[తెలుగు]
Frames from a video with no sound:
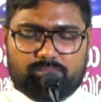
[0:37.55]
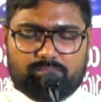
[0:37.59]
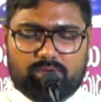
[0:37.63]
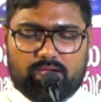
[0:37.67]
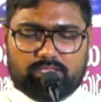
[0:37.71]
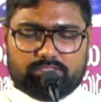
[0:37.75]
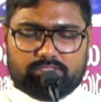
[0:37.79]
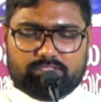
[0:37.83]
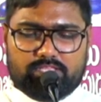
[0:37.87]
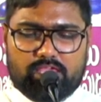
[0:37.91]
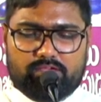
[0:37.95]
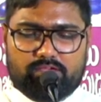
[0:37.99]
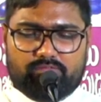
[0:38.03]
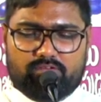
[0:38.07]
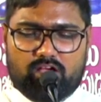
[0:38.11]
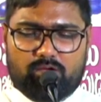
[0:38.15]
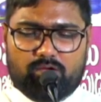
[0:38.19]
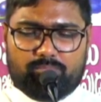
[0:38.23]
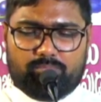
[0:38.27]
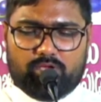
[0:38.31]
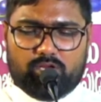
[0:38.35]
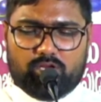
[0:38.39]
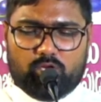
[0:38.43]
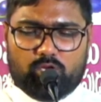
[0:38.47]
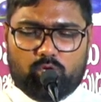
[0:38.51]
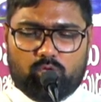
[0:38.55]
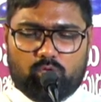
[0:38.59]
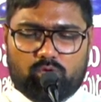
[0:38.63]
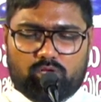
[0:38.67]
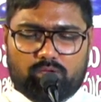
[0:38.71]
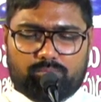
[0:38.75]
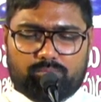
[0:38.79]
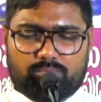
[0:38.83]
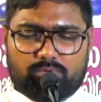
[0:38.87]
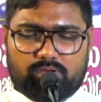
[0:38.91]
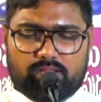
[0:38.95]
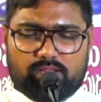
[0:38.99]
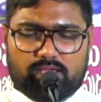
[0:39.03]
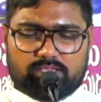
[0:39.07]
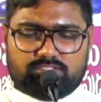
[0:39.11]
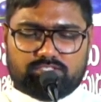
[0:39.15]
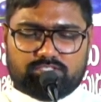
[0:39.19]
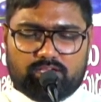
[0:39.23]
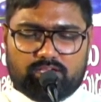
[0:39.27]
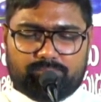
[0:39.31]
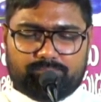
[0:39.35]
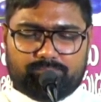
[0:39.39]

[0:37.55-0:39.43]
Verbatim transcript: మా దేవ పరలోకపు రాజా